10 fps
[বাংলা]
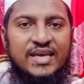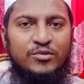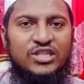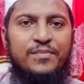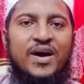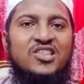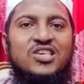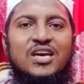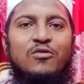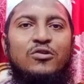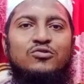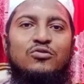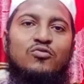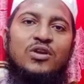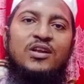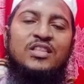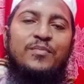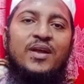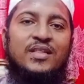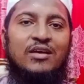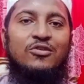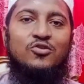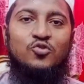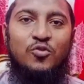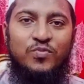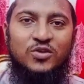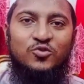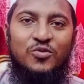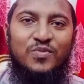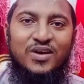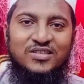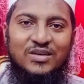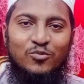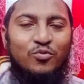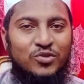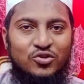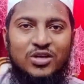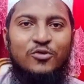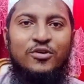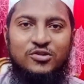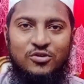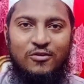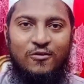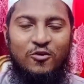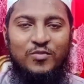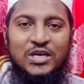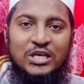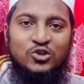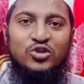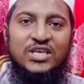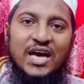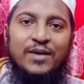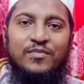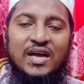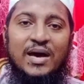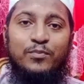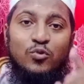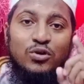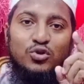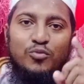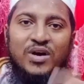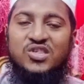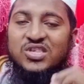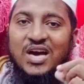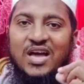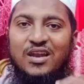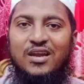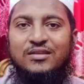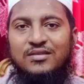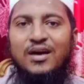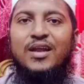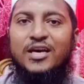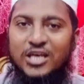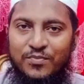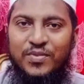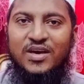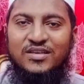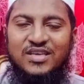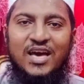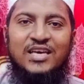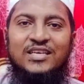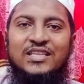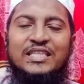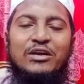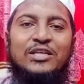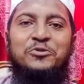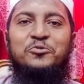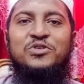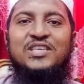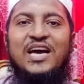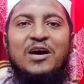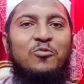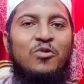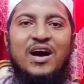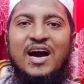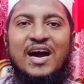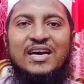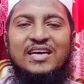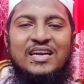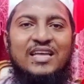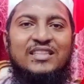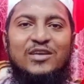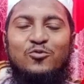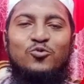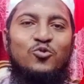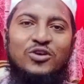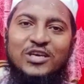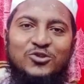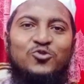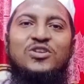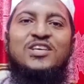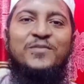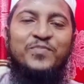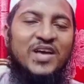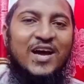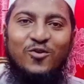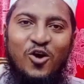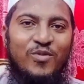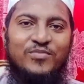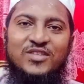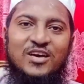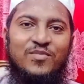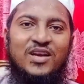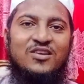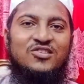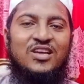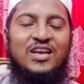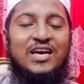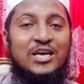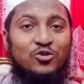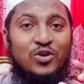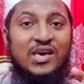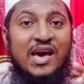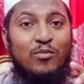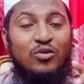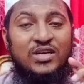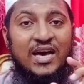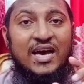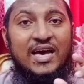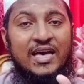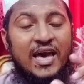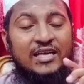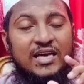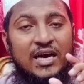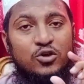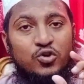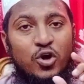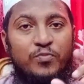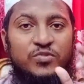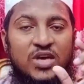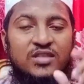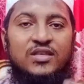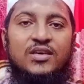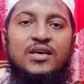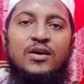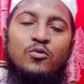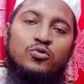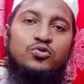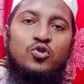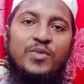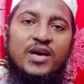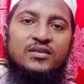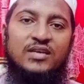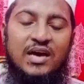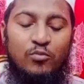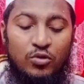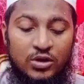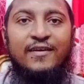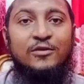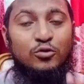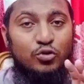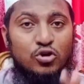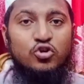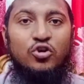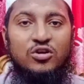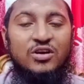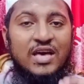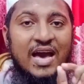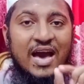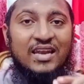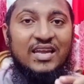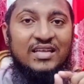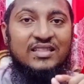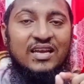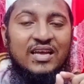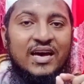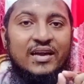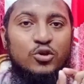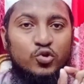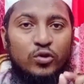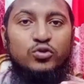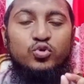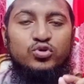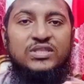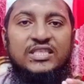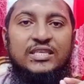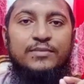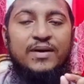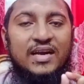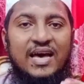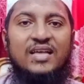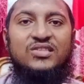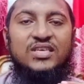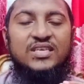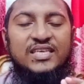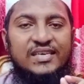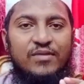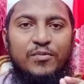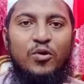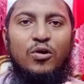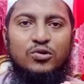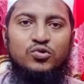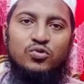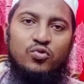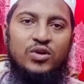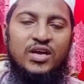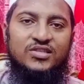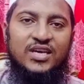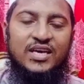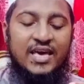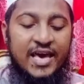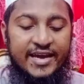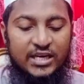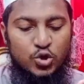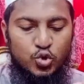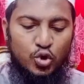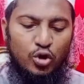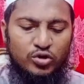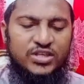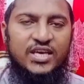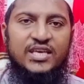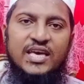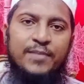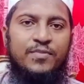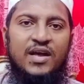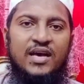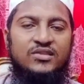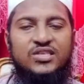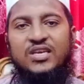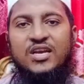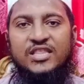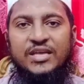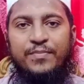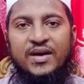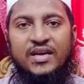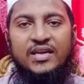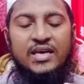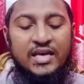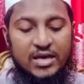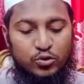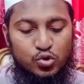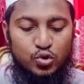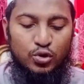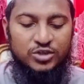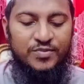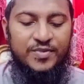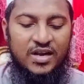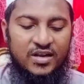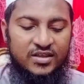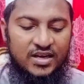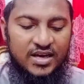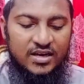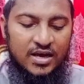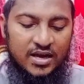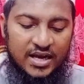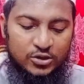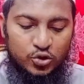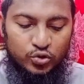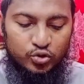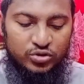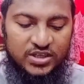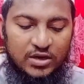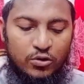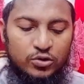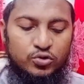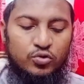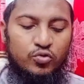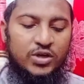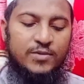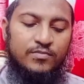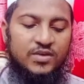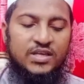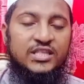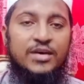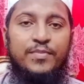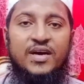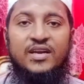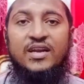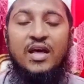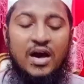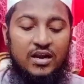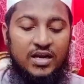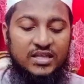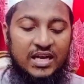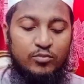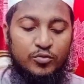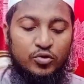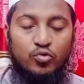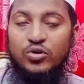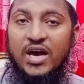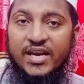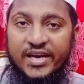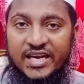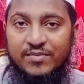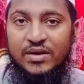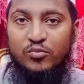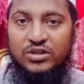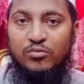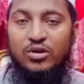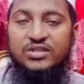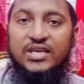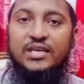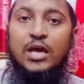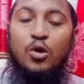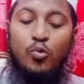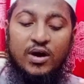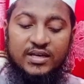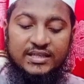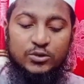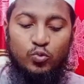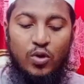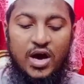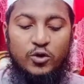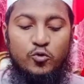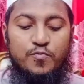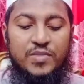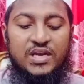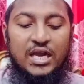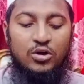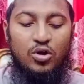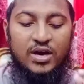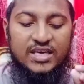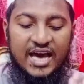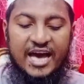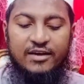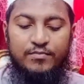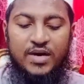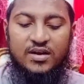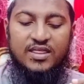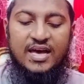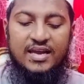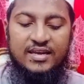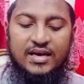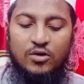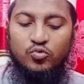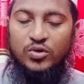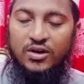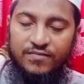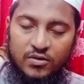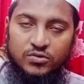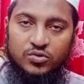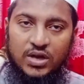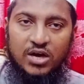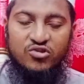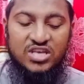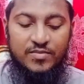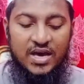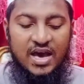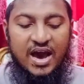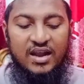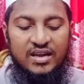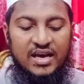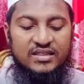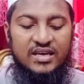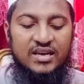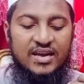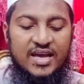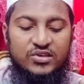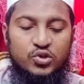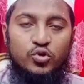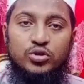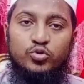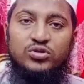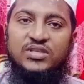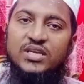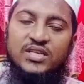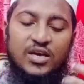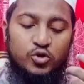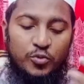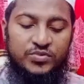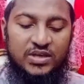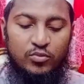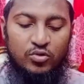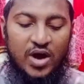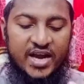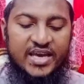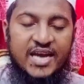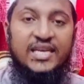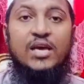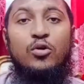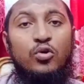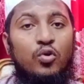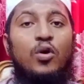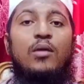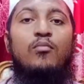যে আমি যদি বাদশাকে অর্জন করে নিতে পারি তাহলে তো সবকিছুই পেয়ে যাব বিষয়টা হয়েছে এরকম যদি আমরা প্রকৃত বাদশাহ আল্লাহ তালা তাকে পেয়ে যাই তাহলে দুনিয়া ও আখেরাতের কোনো কিছুরই আর অভাব থাকবে না ইনশাল্লাহ তো এই আমলটা এটা সবচাইতে উত্তম একটা আমল তো দর্শক আল্লাহ তালার সন্তুষ্টি বা রাজি কিভাবে অর্জন করা যায় এটা সহজেই আপনারা জেনে নিতে পারেন এত সহজভাবে আল্লাহ তালা রাজি সন্তুষ্টিটা অর্জন করে নিতে পারেন আল্লাহ তালা পবিত্র কোরআনে কারিমের মধ্যে বলেছেন ওয়ারিজ ওয়ানু মিনাল্লাহি আকবার দালিকা হুয়াল ফাউজুল আযীম আল্লাহ তাআলা রাজি সন্তুষ্টিটাই সবচেয়ে বড় আর এটাই হলো